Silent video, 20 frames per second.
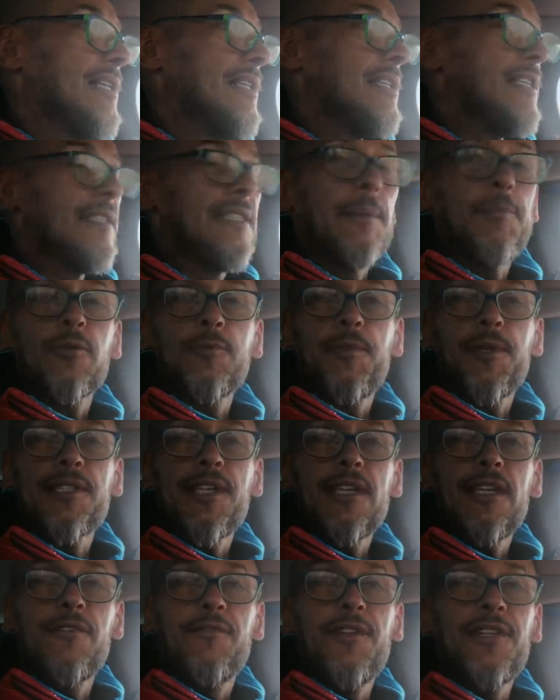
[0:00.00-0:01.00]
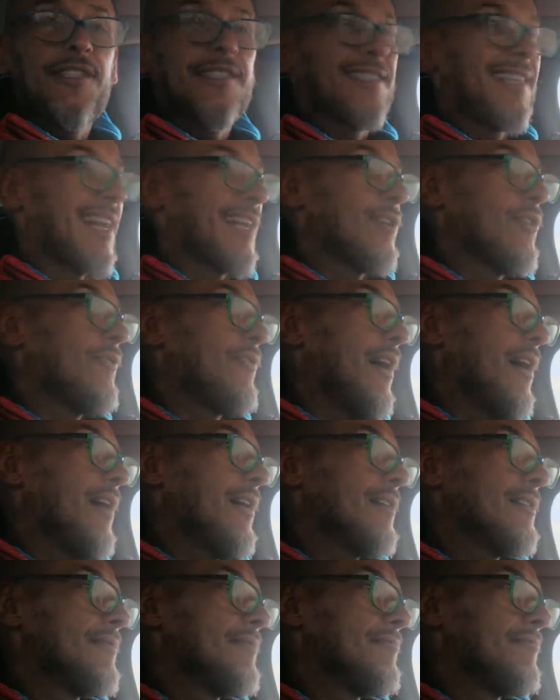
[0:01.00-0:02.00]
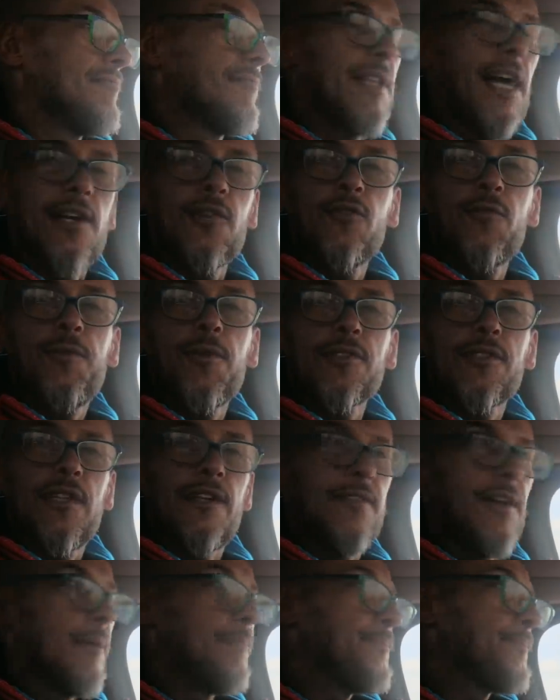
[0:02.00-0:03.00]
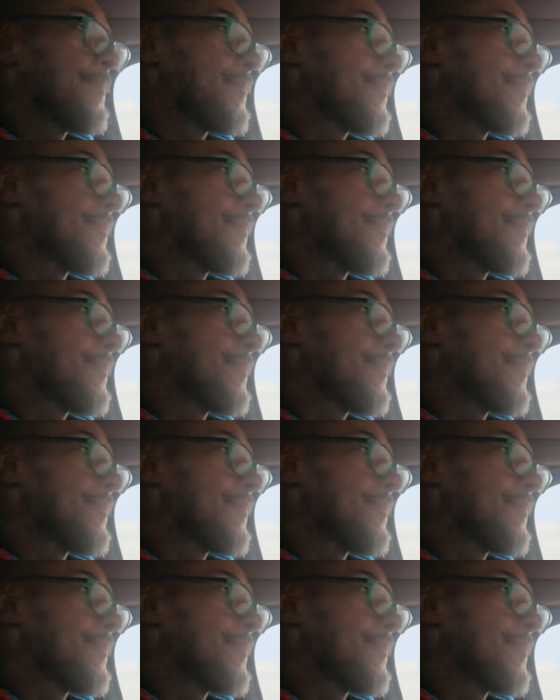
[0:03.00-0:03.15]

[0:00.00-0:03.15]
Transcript: Yy, niepodpisany widz Tarnowa. Tarnów pozdrawiam.